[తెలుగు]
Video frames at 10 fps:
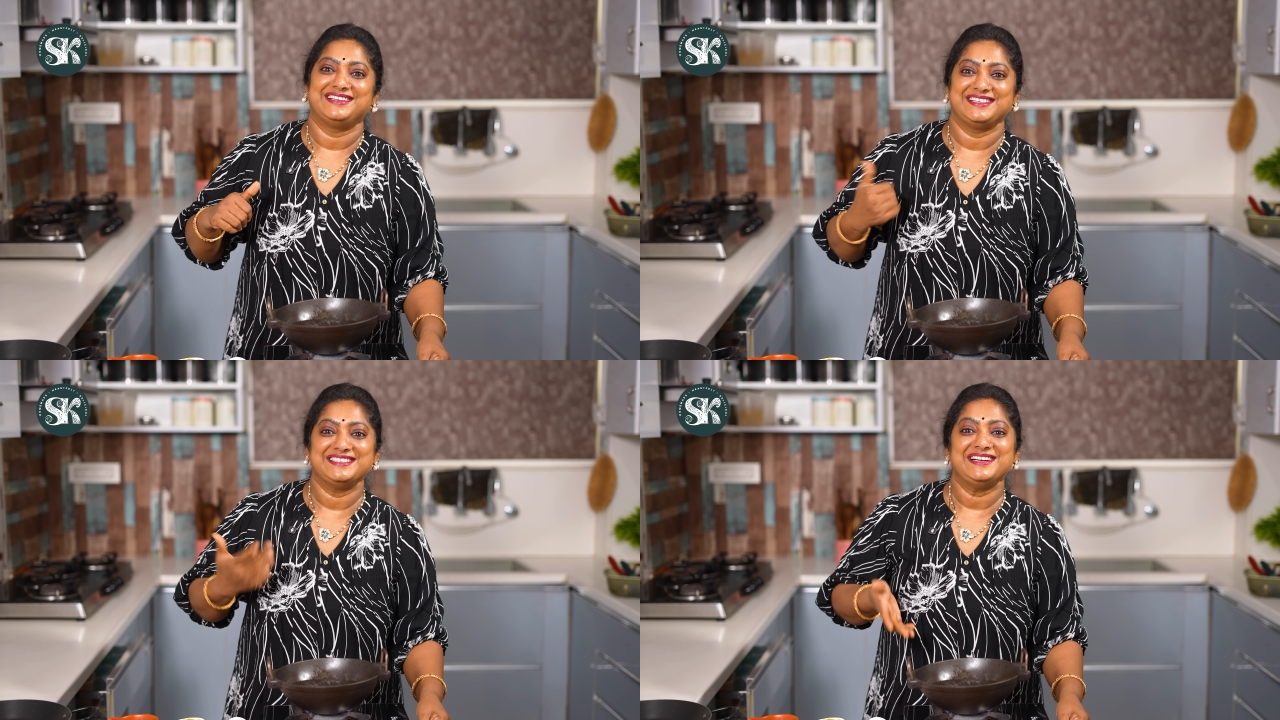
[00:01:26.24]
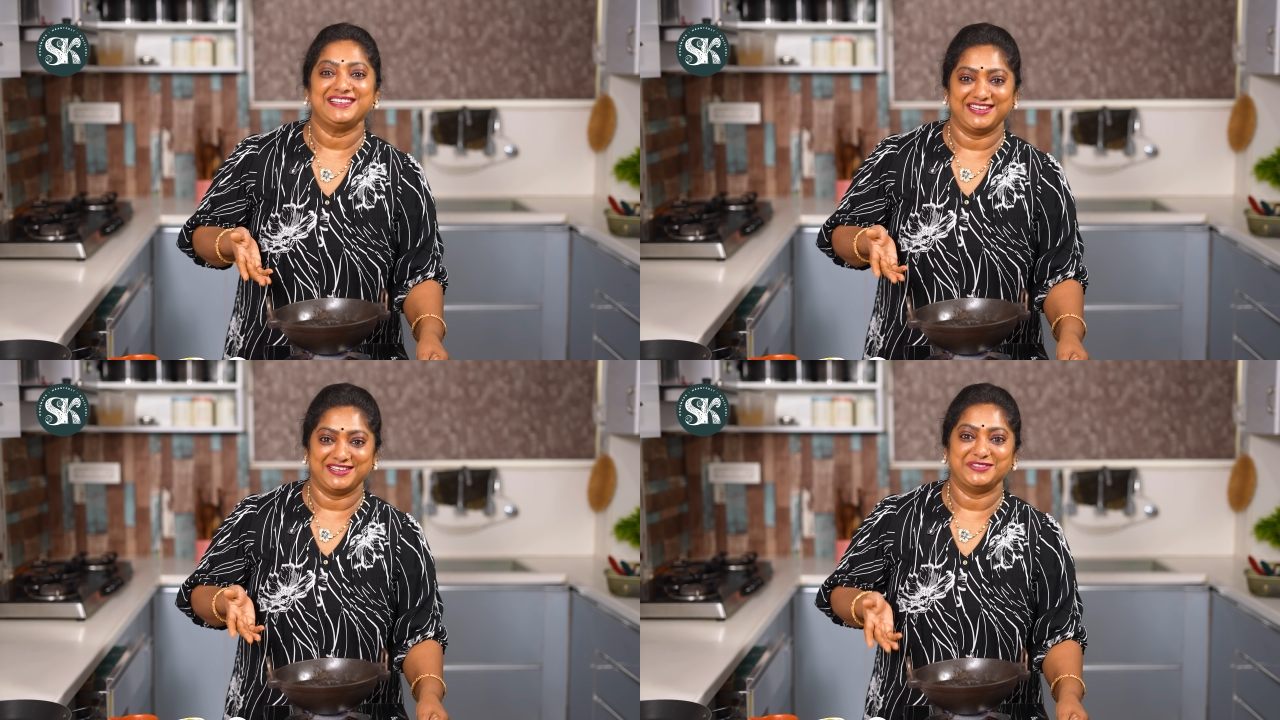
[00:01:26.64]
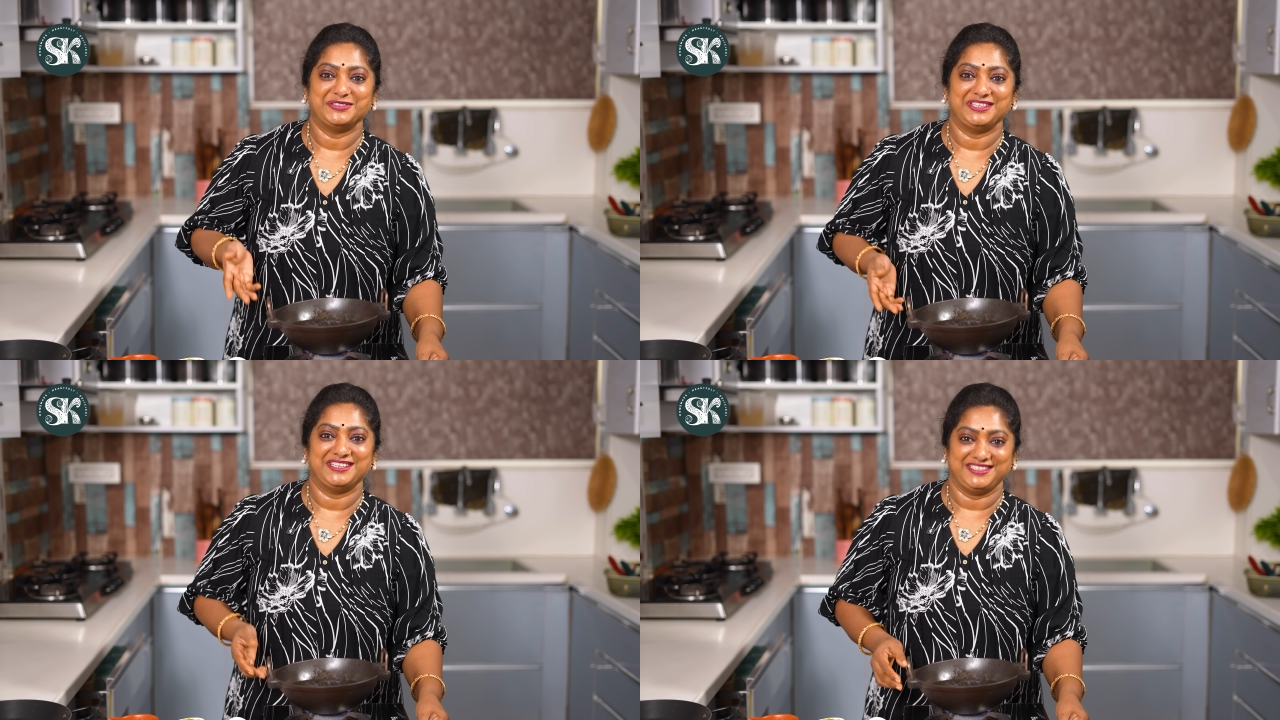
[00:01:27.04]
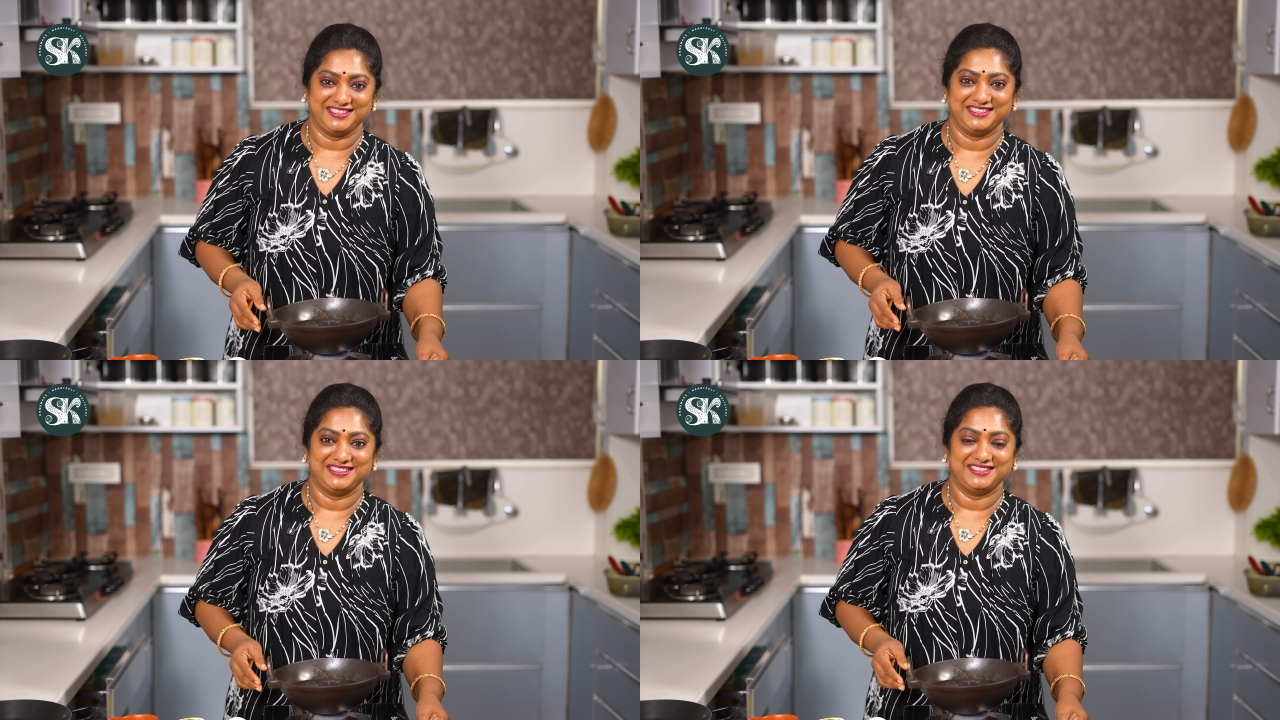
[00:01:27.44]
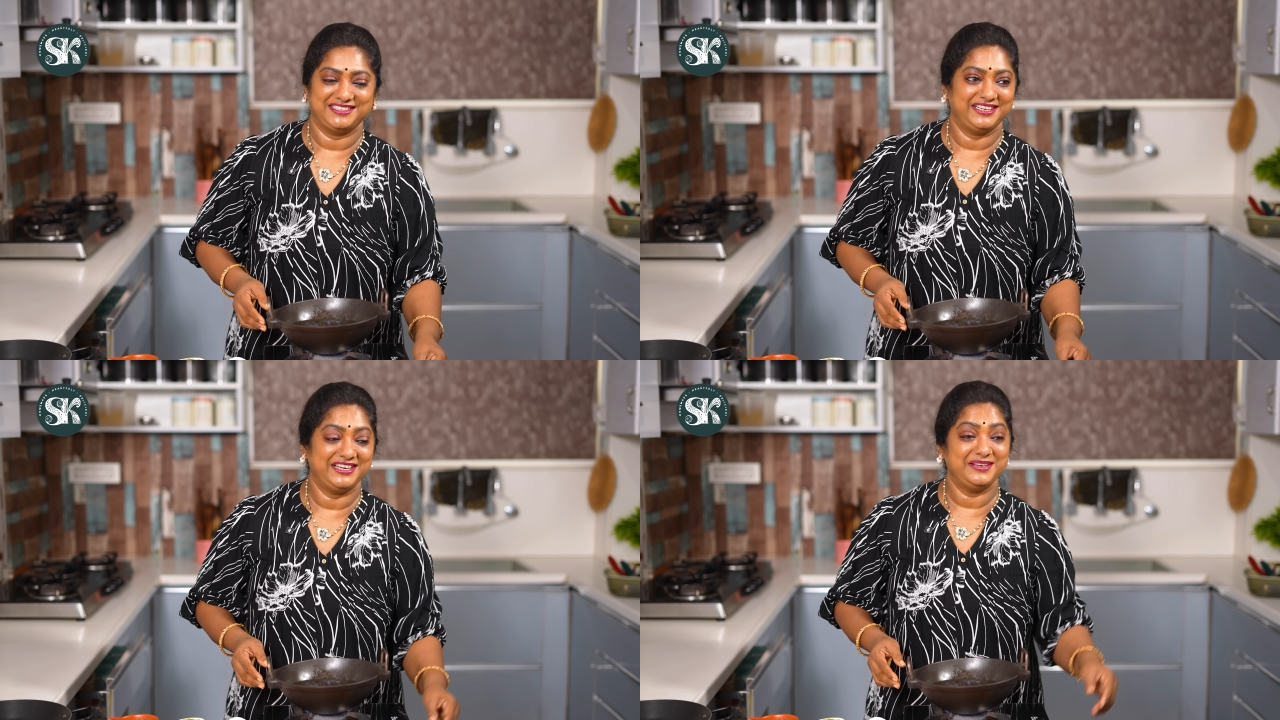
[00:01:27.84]
రిజల్ట్ ఎలా ఉంది అనేది
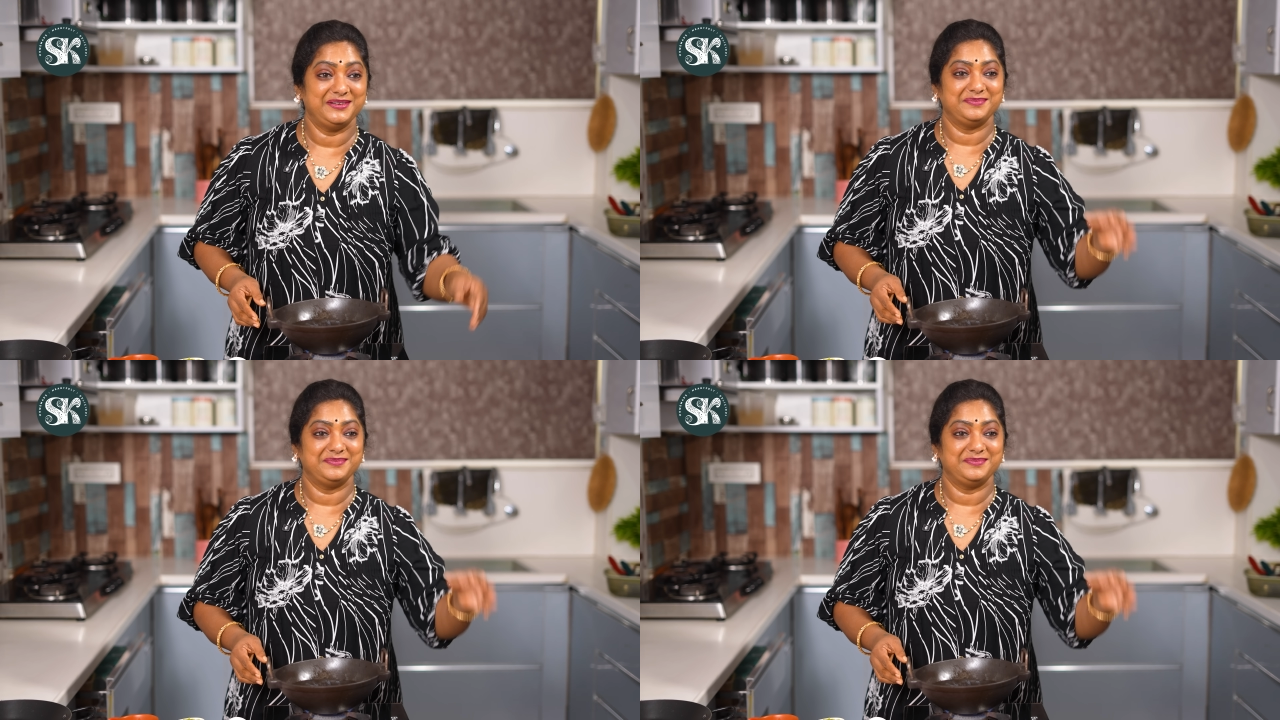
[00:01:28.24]
ఈ